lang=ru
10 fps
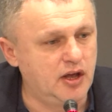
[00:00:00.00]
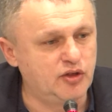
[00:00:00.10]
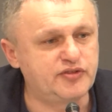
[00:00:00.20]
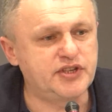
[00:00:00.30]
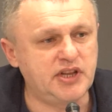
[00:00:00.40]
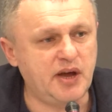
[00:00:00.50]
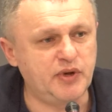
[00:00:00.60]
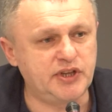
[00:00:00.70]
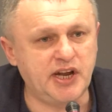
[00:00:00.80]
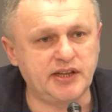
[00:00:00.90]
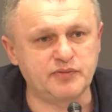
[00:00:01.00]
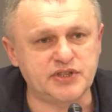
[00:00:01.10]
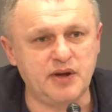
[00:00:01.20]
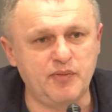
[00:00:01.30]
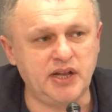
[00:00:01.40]
но всегда быть рядом
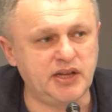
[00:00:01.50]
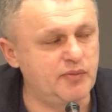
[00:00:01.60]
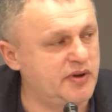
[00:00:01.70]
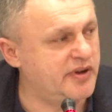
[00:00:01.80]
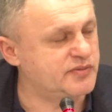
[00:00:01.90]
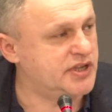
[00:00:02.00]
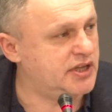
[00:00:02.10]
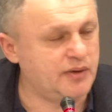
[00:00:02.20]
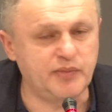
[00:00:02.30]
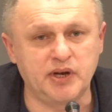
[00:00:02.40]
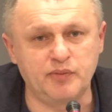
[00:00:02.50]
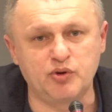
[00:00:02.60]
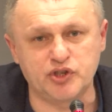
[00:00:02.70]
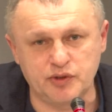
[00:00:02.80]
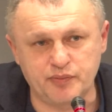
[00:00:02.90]
с командой, мы вам за это были бы
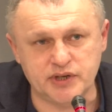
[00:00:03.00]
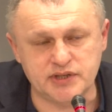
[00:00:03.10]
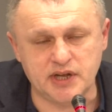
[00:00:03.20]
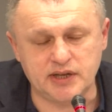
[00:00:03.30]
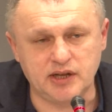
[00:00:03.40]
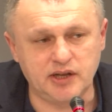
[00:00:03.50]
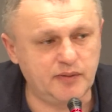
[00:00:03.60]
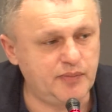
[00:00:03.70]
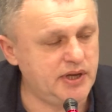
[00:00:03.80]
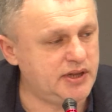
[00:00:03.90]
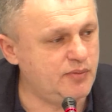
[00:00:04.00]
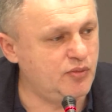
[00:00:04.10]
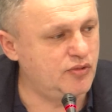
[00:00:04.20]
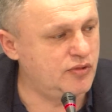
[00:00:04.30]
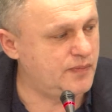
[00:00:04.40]
очень признательны.
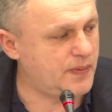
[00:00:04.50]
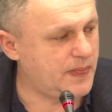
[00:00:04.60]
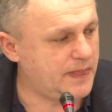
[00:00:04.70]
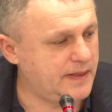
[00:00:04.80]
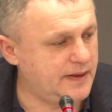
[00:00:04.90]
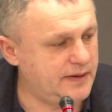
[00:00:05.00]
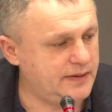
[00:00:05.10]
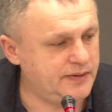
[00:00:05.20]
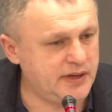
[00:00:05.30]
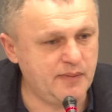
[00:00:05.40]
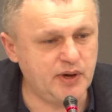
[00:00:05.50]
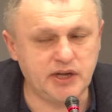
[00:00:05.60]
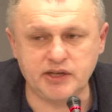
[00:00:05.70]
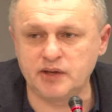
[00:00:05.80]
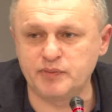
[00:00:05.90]
Поэтому я бы
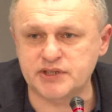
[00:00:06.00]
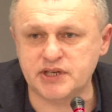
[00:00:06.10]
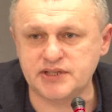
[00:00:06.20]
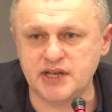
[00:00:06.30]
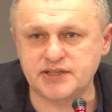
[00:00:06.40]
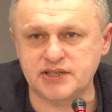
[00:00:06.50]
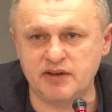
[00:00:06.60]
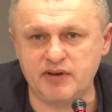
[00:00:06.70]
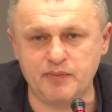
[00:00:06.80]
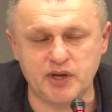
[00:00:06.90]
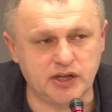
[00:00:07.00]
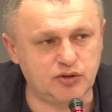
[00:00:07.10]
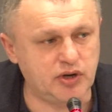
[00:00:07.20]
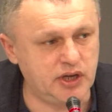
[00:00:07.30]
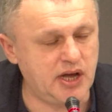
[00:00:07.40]
хотел бы сказать словами,
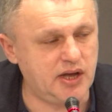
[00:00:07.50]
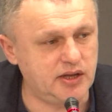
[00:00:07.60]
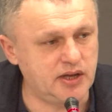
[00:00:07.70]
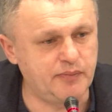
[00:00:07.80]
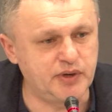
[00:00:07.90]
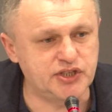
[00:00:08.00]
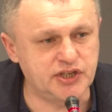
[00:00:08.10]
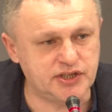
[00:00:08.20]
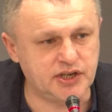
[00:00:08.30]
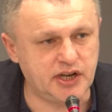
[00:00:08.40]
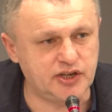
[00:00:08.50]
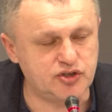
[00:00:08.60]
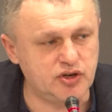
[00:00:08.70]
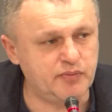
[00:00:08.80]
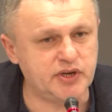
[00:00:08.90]
которые я обычно
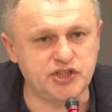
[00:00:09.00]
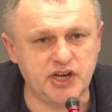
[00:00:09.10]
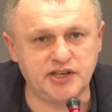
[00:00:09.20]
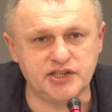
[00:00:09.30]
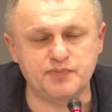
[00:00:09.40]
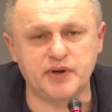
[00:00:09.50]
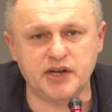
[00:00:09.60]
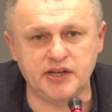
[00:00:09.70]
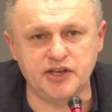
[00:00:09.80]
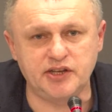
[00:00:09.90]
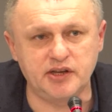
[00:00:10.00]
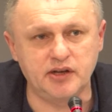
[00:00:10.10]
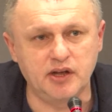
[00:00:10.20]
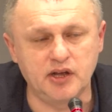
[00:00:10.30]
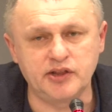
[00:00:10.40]
заканчиваю. Обращайтесь, приходите,
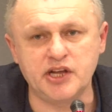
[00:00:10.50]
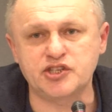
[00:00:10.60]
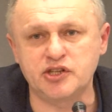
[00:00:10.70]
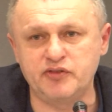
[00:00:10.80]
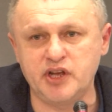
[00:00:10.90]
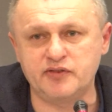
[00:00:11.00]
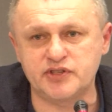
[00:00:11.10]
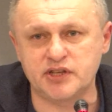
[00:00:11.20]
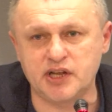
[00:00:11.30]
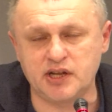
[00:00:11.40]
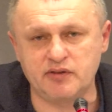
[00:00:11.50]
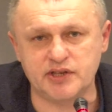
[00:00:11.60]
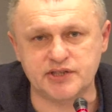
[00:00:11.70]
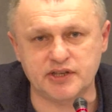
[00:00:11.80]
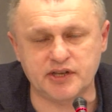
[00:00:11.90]
наши двери всегда для
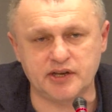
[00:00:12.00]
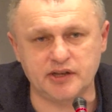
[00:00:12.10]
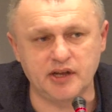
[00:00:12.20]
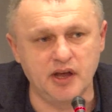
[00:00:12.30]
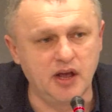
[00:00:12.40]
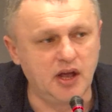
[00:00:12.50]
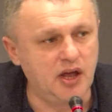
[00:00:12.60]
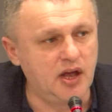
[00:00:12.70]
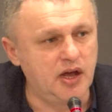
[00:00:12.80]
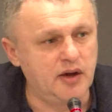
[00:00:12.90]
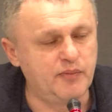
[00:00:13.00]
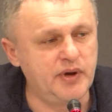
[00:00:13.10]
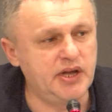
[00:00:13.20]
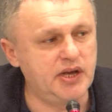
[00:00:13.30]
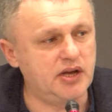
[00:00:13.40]
вас открыты.
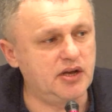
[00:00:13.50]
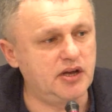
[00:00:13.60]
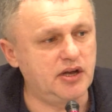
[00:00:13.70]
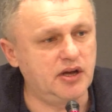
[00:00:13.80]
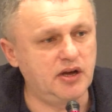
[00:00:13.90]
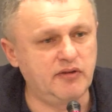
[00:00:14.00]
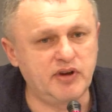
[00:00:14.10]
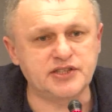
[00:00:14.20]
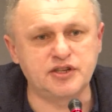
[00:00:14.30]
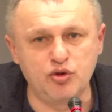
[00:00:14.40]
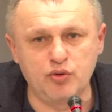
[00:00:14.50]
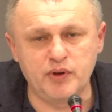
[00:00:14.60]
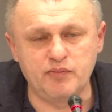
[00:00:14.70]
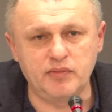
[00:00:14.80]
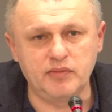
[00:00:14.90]
Мы вас
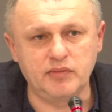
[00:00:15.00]
любим